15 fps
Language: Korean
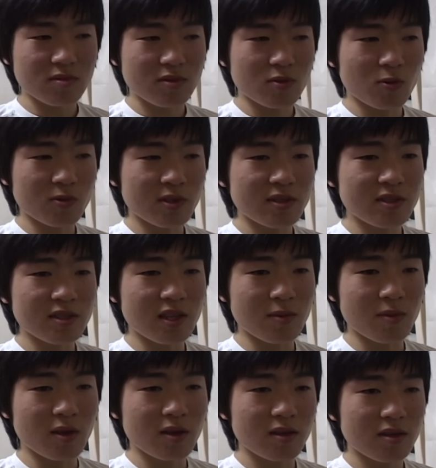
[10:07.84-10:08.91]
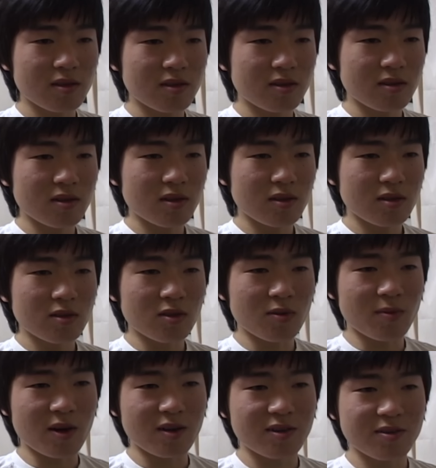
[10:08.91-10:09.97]
동생들 때문에 더
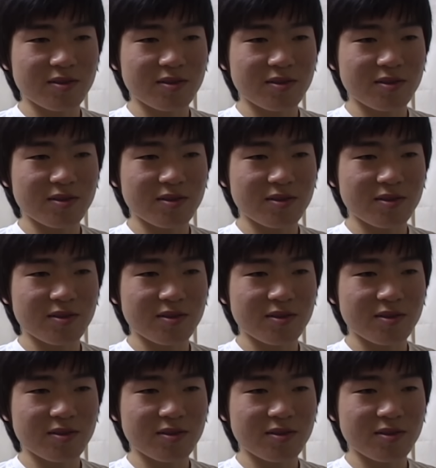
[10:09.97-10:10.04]
막